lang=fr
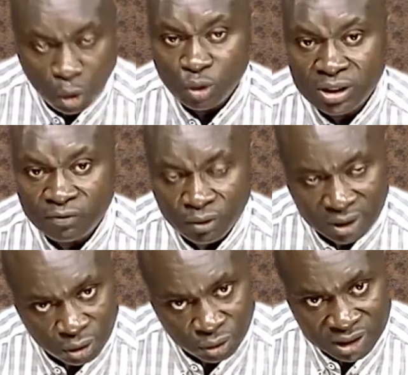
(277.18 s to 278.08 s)
Au niveau des
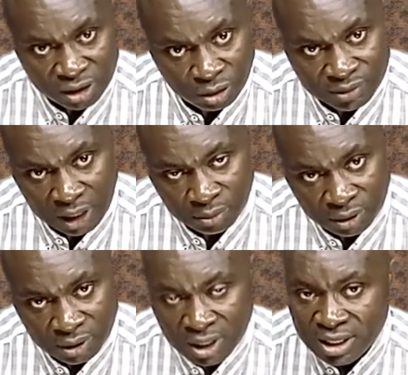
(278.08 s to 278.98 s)
lions indomptables,
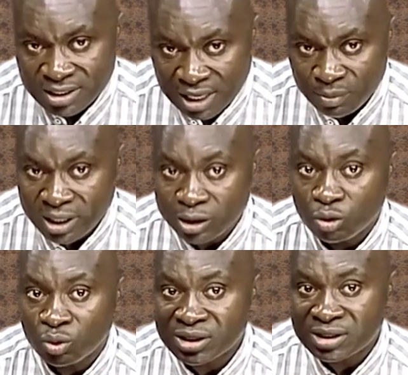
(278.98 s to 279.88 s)
Samuel
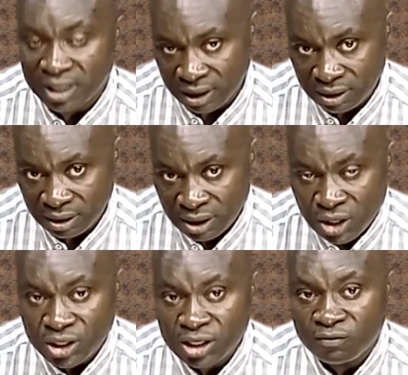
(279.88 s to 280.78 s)
au sait
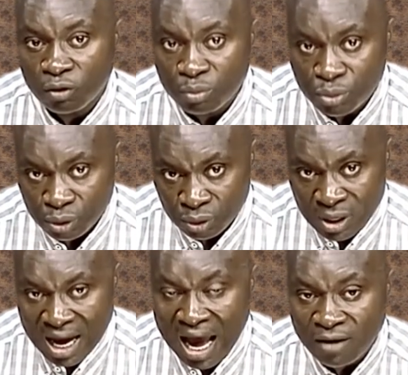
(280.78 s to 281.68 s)
qu'il vaut mieux
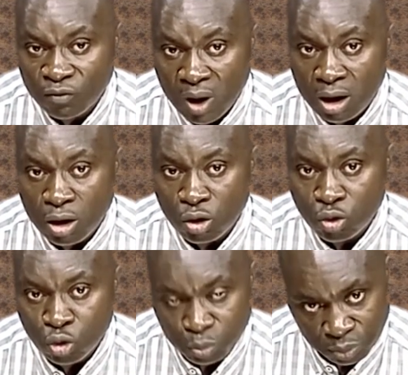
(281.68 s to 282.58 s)
avoir un
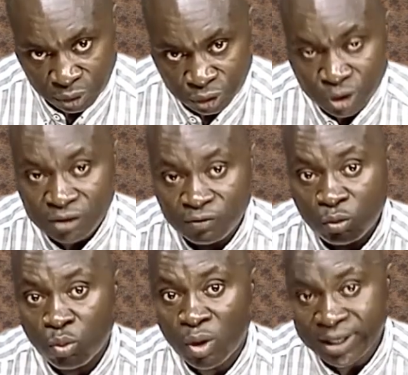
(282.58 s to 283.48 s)
groupe d'un niveau
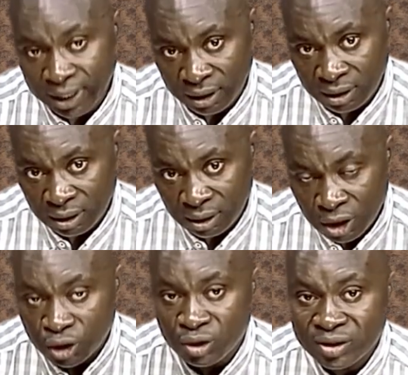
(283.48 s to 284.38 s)
moyen
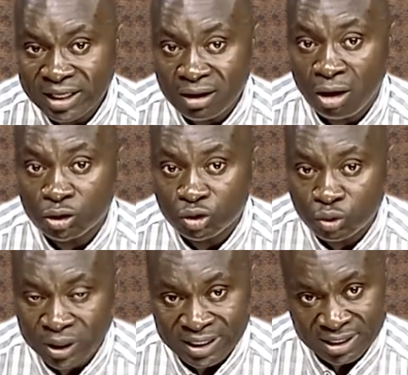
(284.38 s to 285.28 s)
que d'être
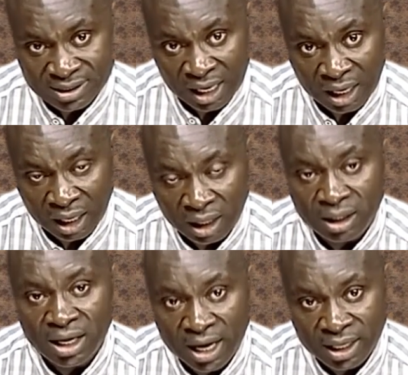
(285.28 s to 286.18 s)
entouré des stars
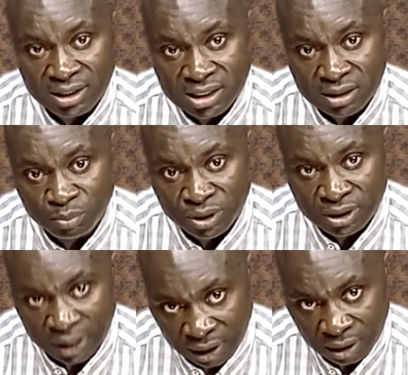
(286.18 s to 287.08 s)

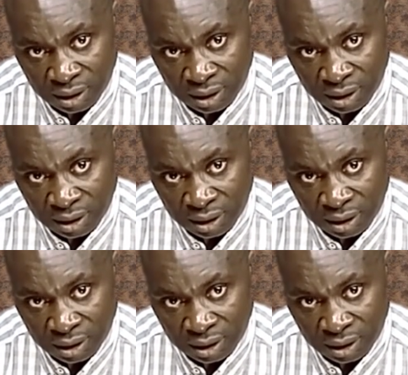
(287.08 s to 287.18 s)
indisciplinées.